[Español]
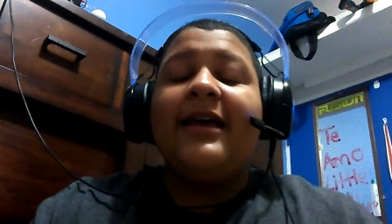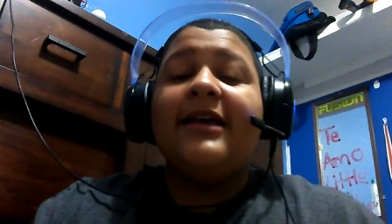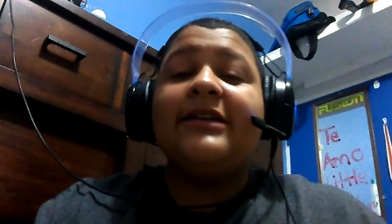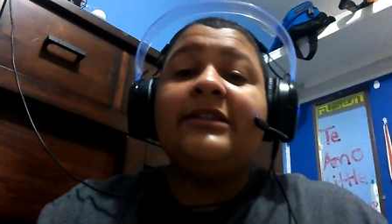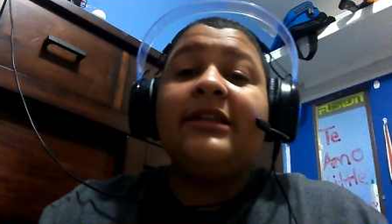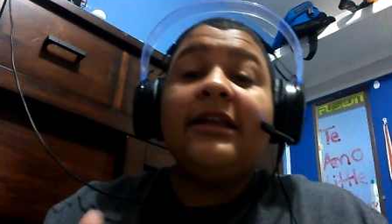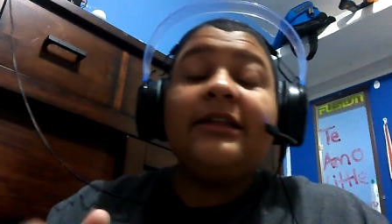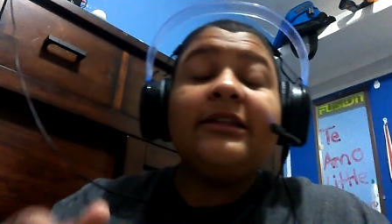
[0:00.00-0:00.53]

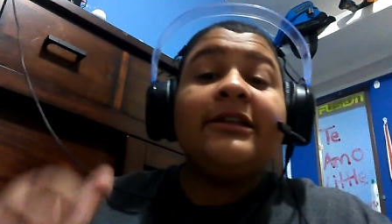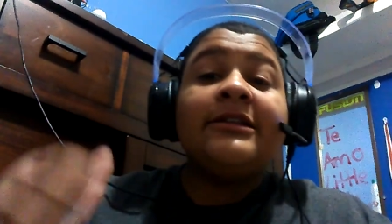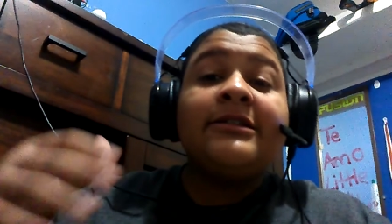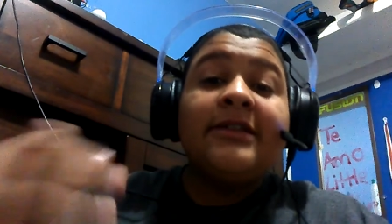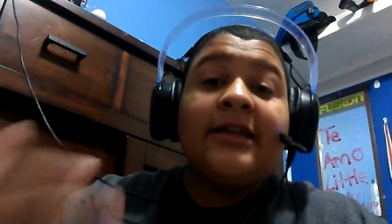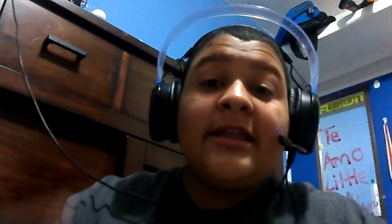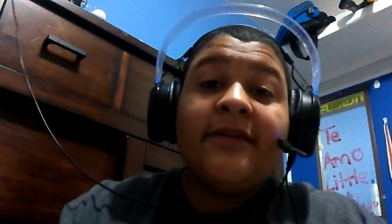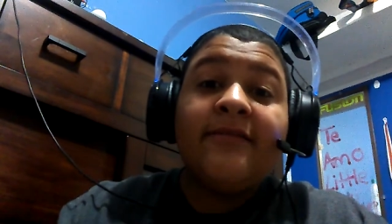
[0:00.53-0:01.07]
Esta es la
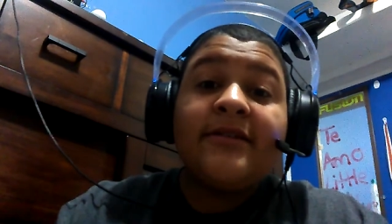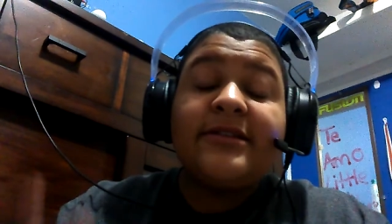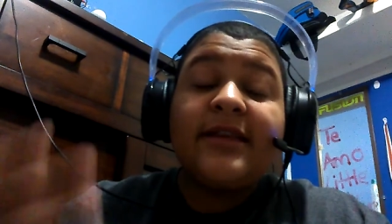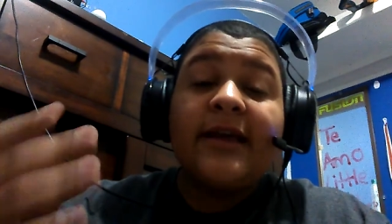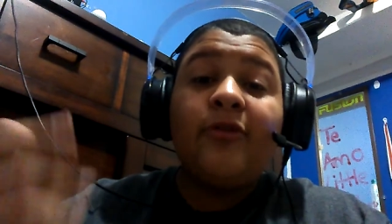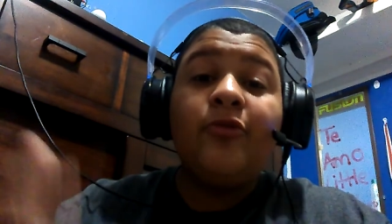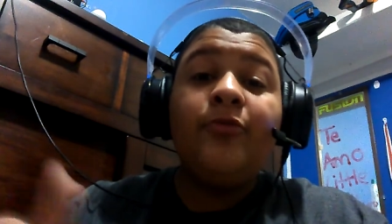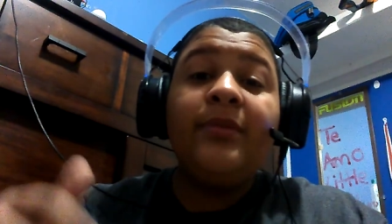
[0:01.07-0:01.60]
tercera vez
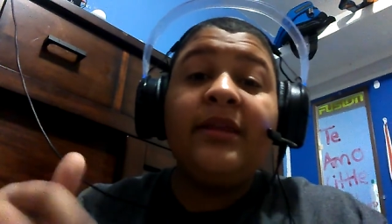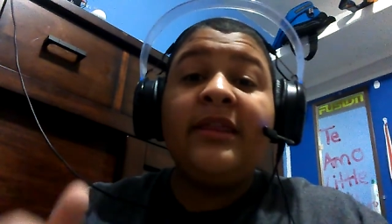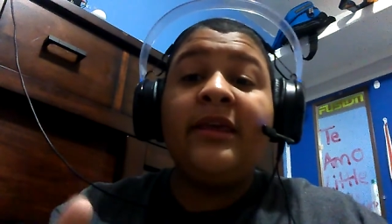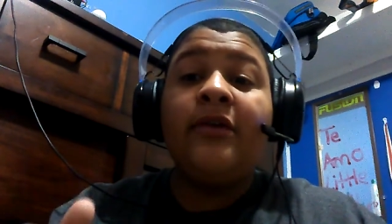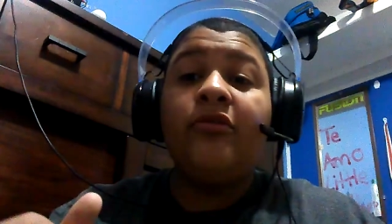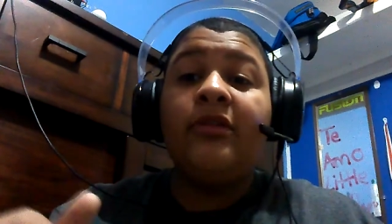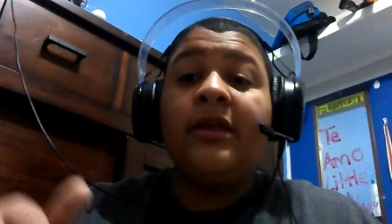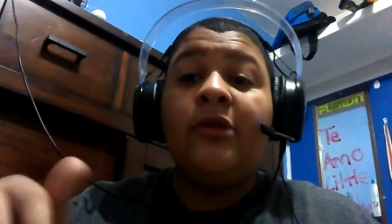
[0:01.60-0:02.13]
que hago un
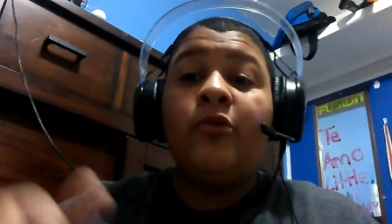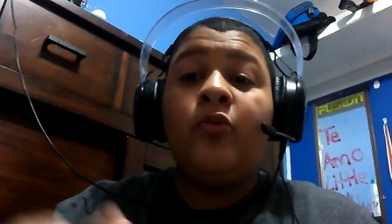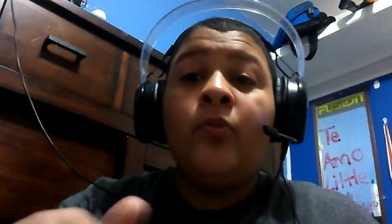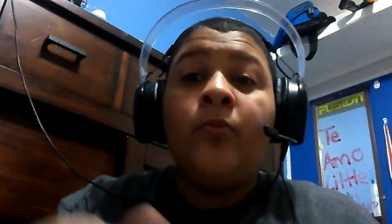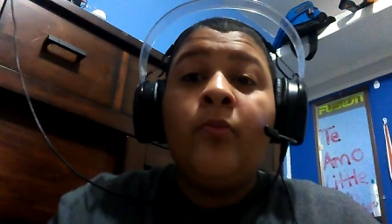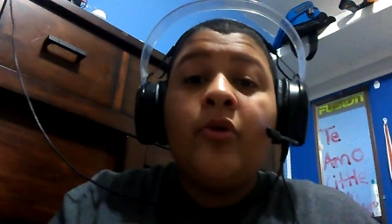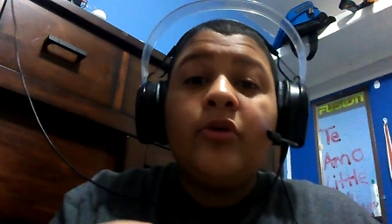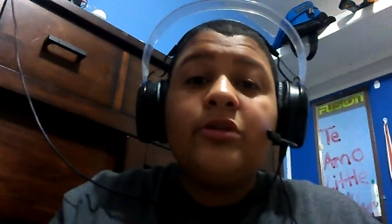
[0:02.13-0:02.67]
video del
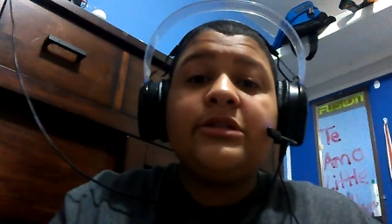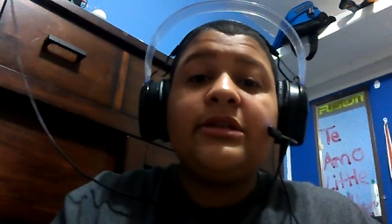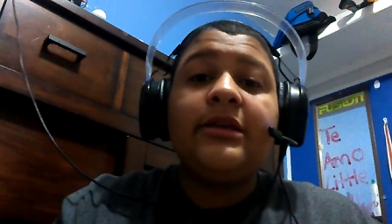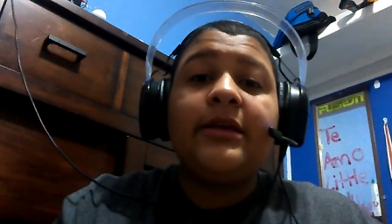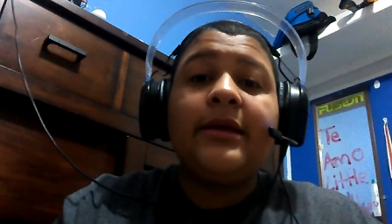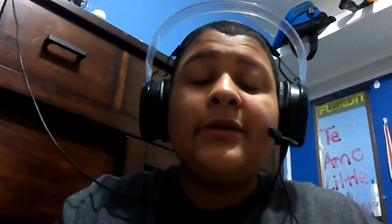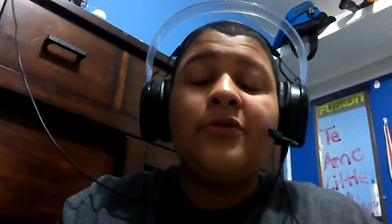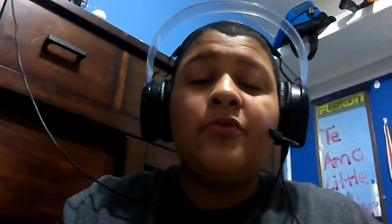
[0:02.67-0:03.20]

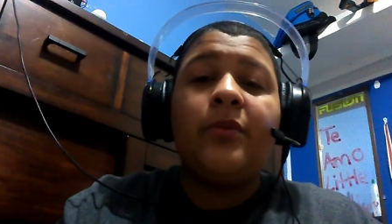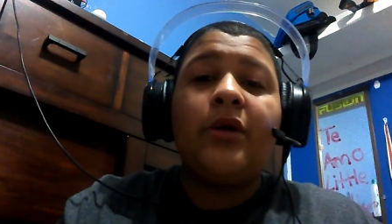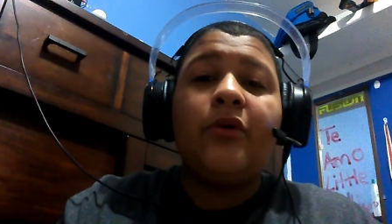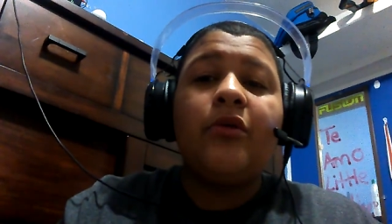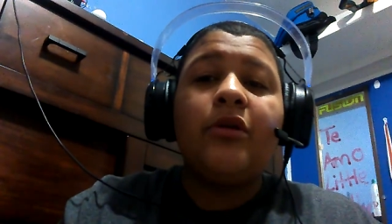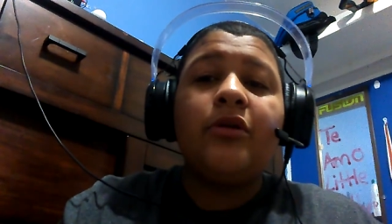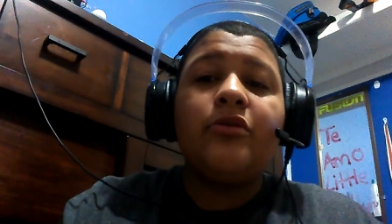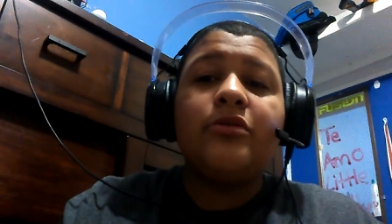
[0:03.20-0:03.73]
unboxing que no me
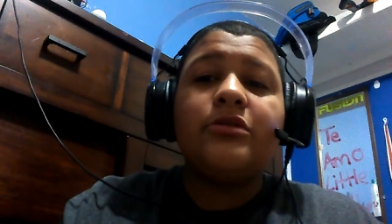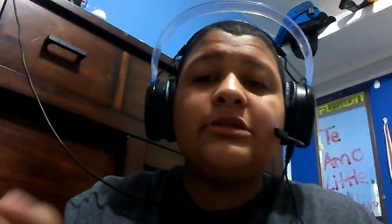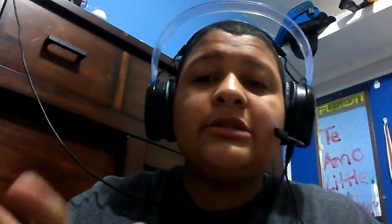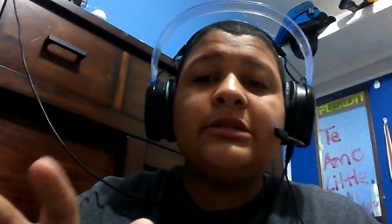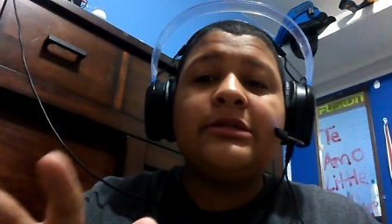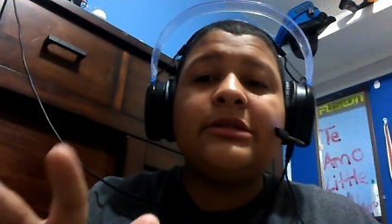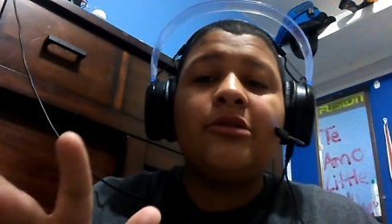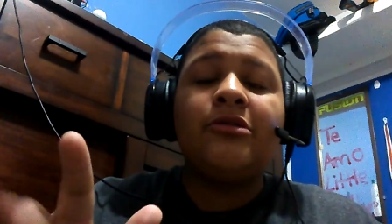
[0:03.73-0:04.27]
acuerdo
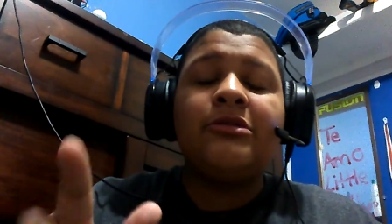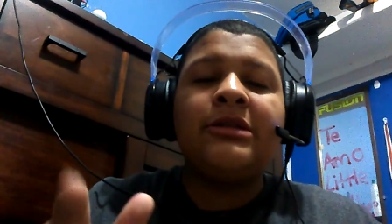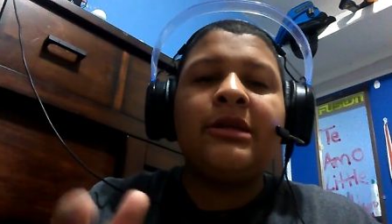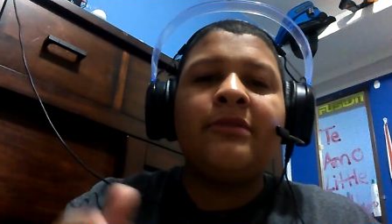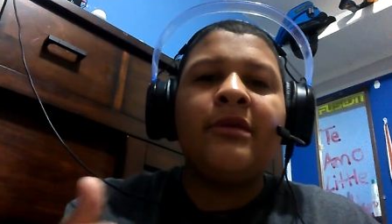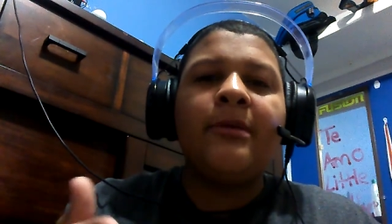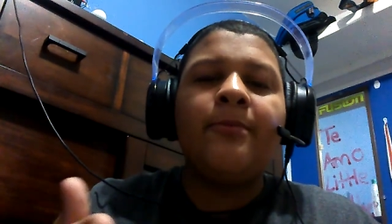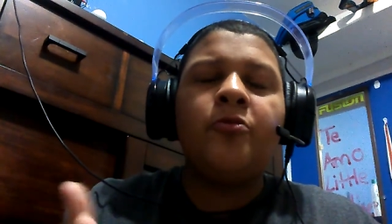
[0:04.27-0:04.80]
si se los
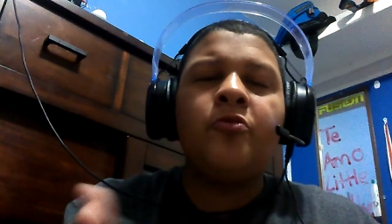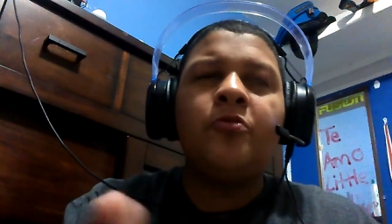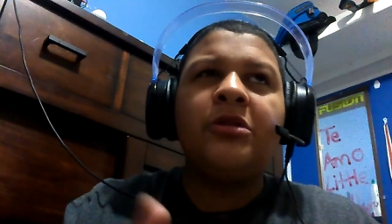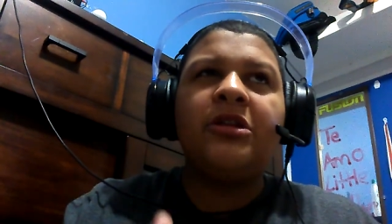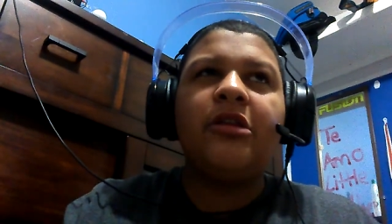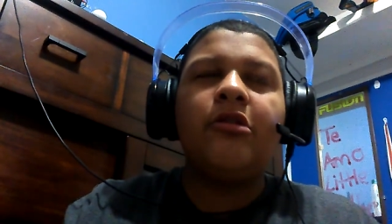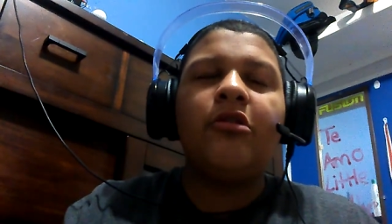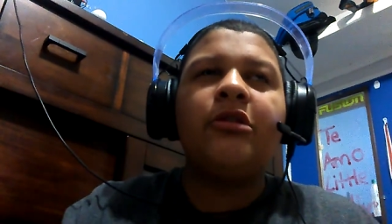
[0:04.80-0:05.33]
había
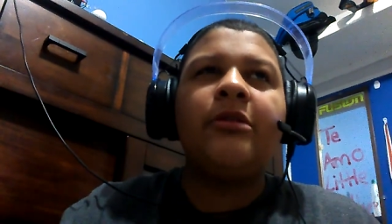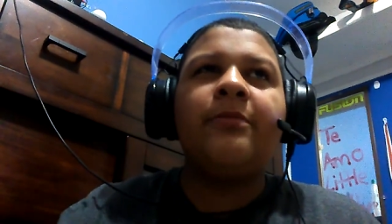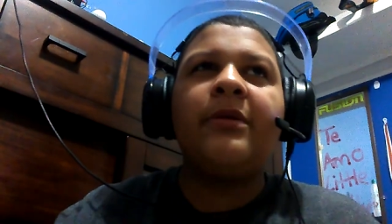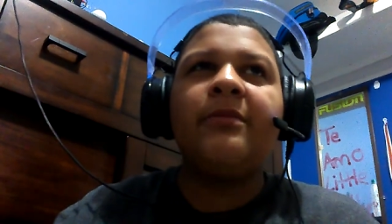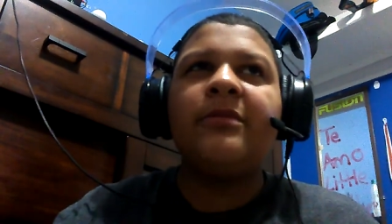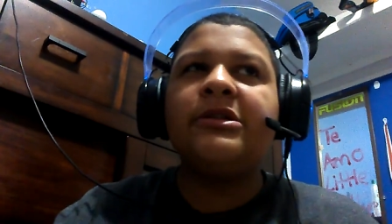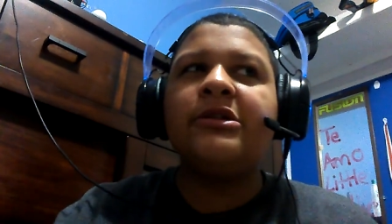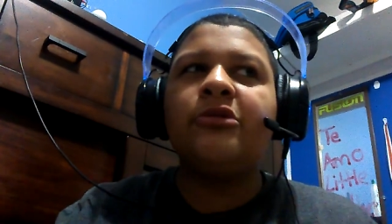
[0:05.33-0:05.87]
prometido en el
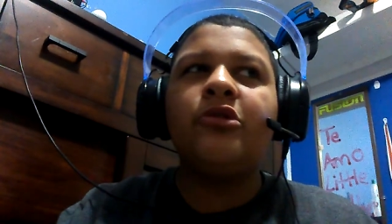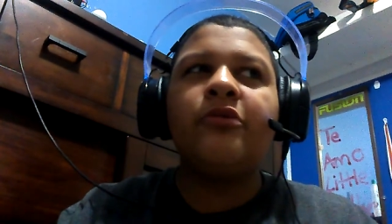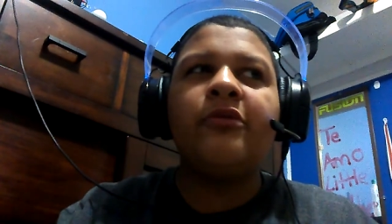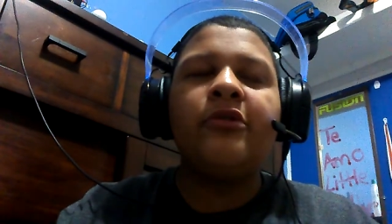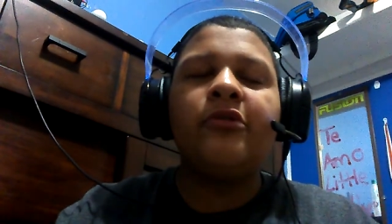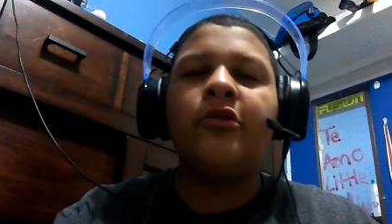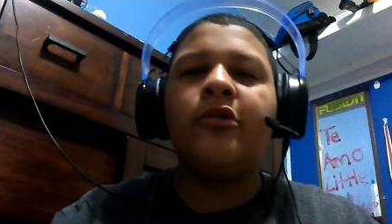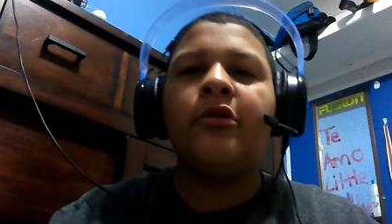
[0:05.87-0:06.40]
primer segundo
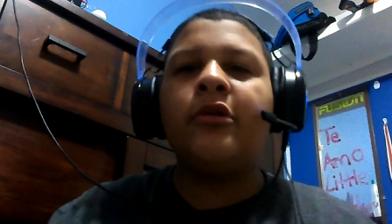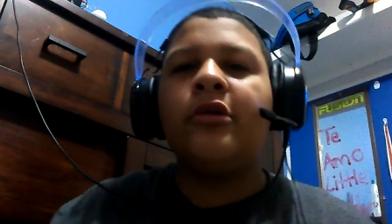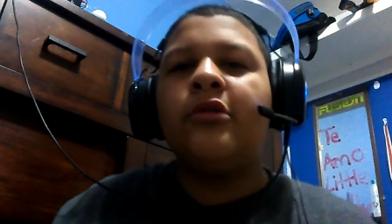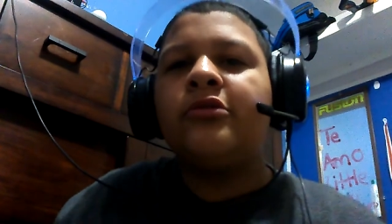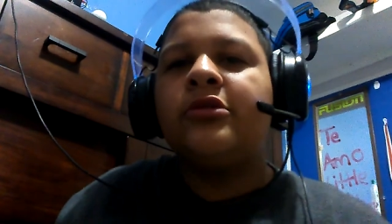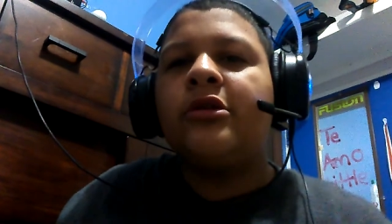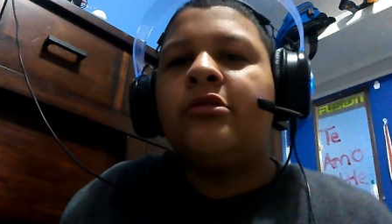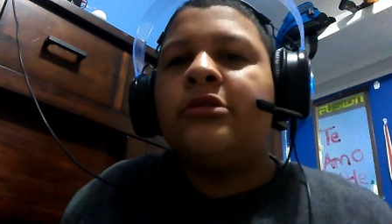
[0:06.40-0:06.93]
video. Yo creo que
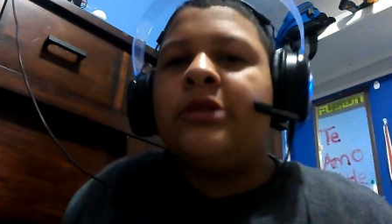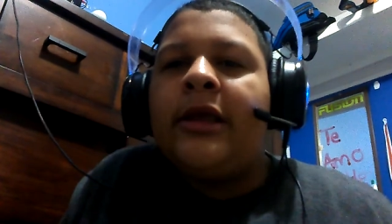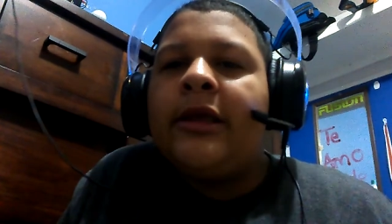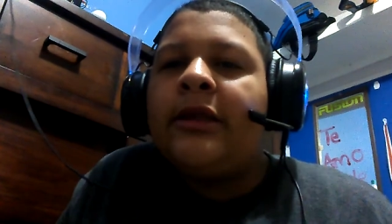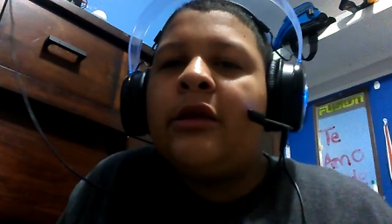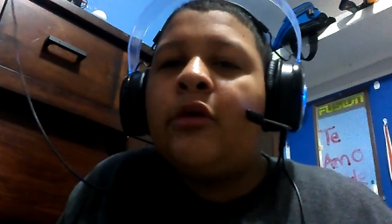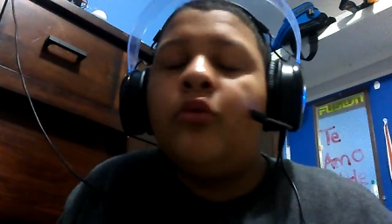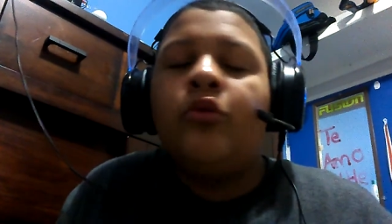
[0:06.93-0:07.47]
no se los
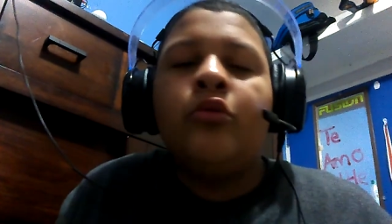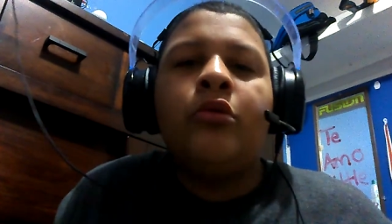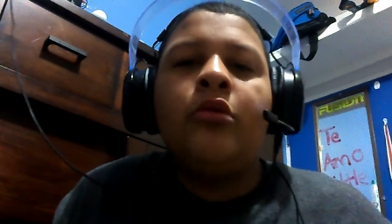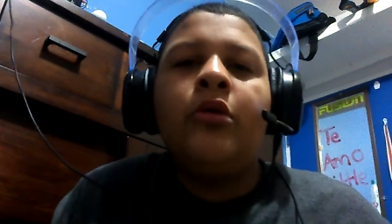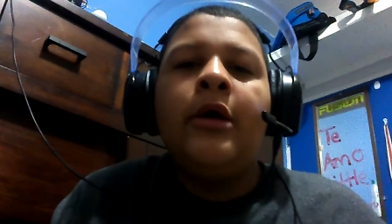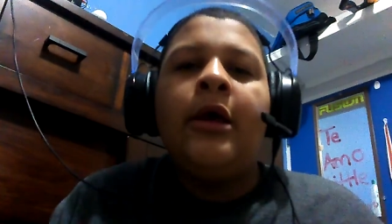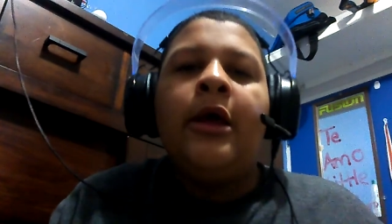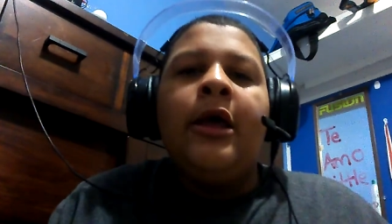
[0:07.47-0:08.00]
dije ninguno.